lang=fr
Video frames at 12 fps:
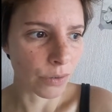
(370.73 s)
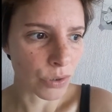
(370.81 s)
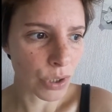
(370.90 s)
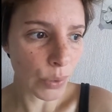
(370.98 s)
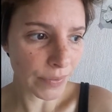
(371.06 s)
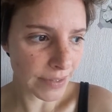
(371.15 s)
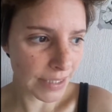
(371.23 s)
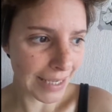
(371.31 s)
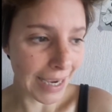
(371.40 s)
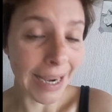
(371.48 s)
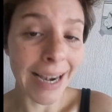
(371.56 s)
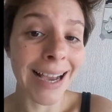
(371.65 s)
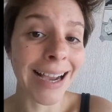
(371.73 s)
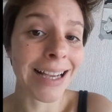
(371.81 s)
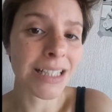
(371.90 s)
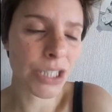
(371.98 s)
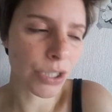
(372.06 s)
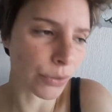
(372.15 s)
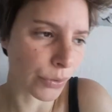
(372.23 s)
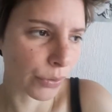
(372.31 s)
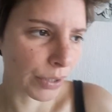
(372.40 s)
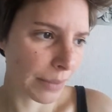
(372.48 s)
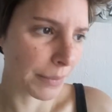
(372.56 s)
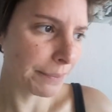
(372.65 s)
se lancer à l'arrache, entre
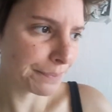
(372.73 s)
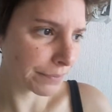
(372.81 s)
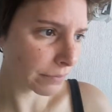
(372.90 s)
guillemets,